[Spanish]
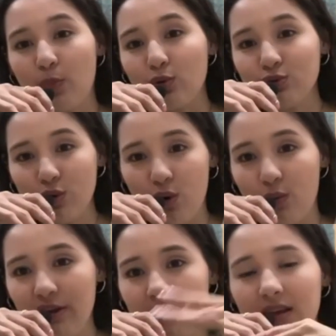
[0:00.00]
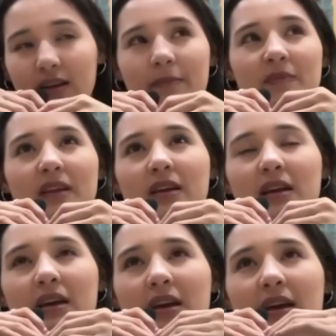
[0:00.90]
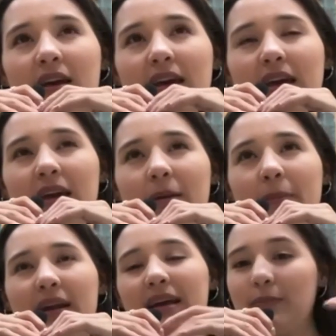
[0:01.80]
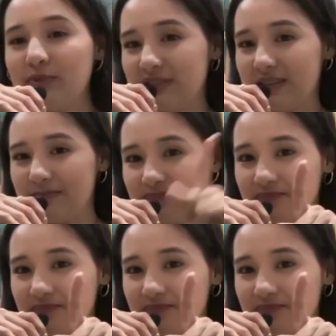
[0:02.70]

post-COVID, eh, para que pues